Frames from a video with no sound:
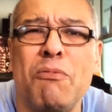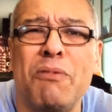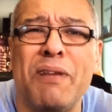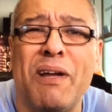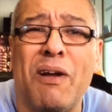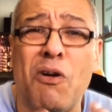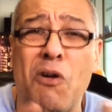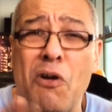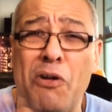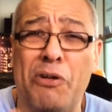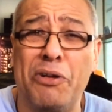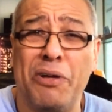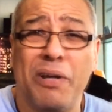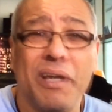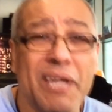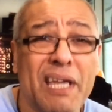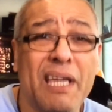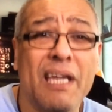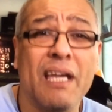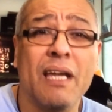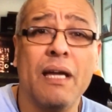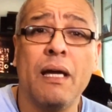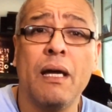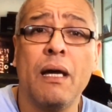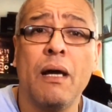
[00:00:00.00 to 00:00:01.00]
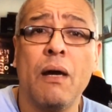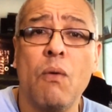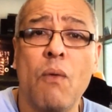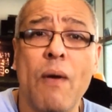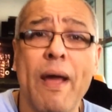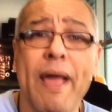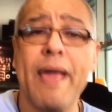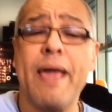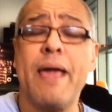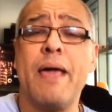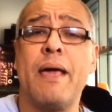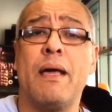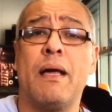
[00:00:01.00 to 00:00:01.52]
pour les conneries
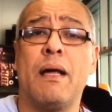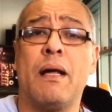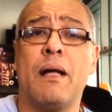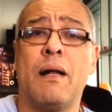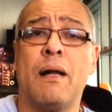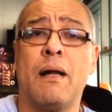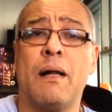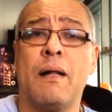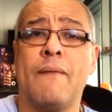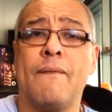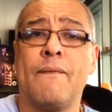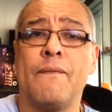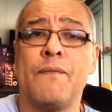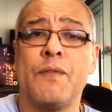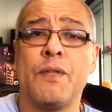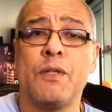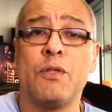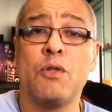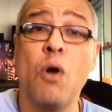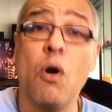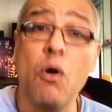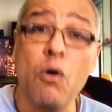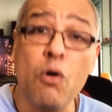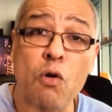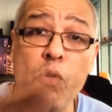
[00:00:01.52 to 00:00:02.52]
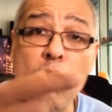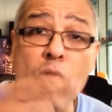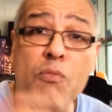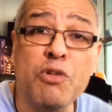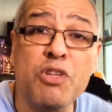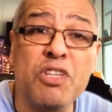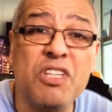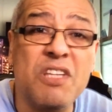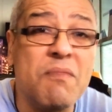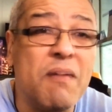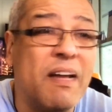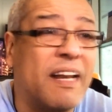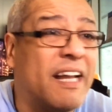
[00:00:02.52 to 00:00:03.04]
Ouais, donc le
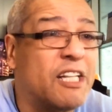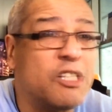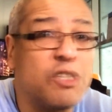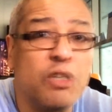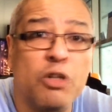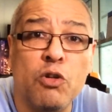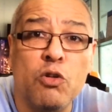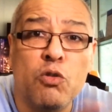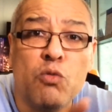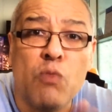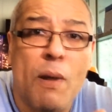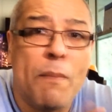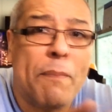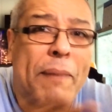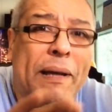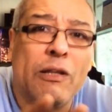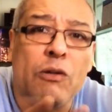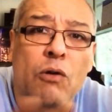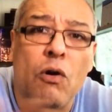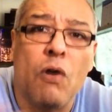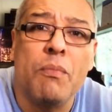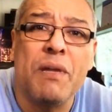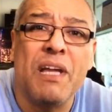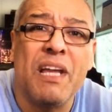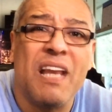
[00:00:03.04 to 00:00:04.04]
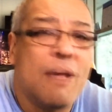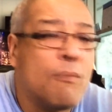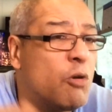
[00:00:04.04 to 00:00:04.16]
community manager ne doit pas dormir.